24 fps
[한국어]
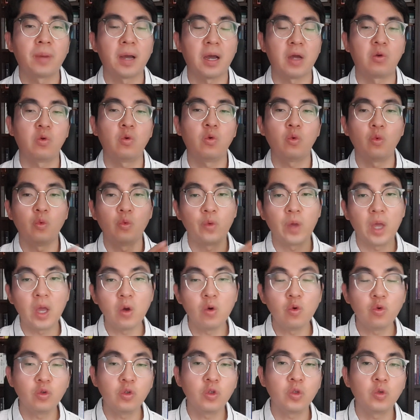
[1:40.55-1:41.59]
바로
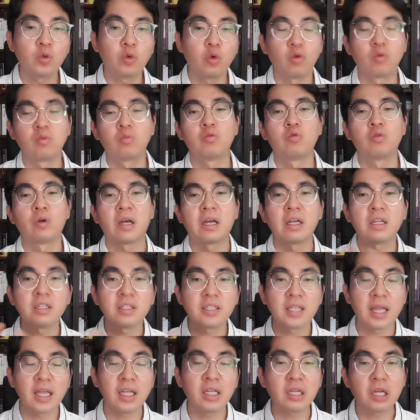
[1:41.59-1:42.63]
외우는 공부와
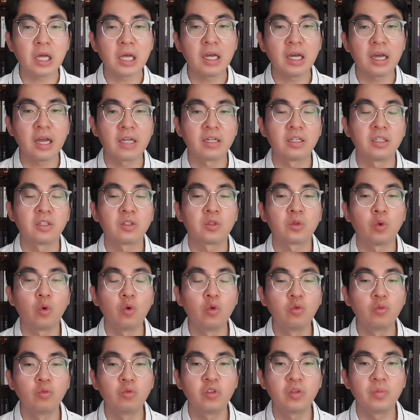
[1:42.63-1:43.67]
생각하는
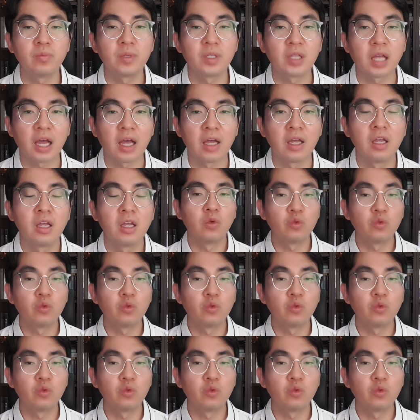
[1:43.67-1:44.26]
공부입니다.